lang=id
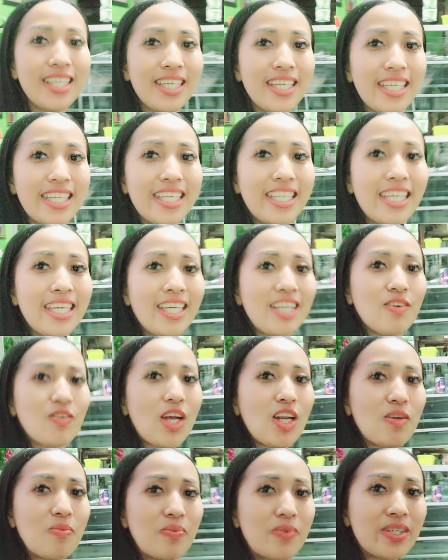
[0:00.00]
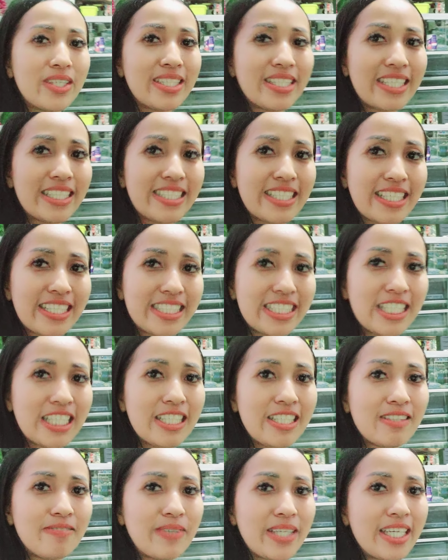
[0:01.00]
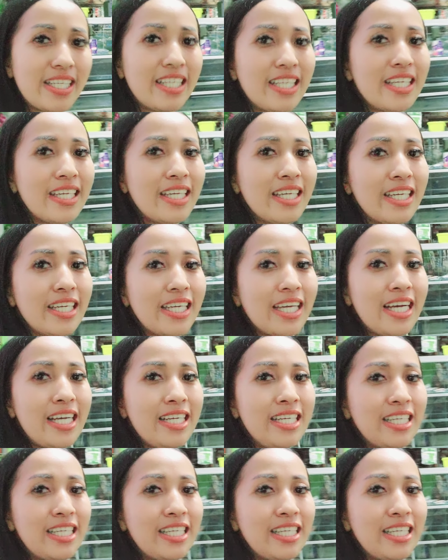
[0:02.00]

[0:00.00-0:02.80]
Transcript: ini walaupun kecil-kecil begini ya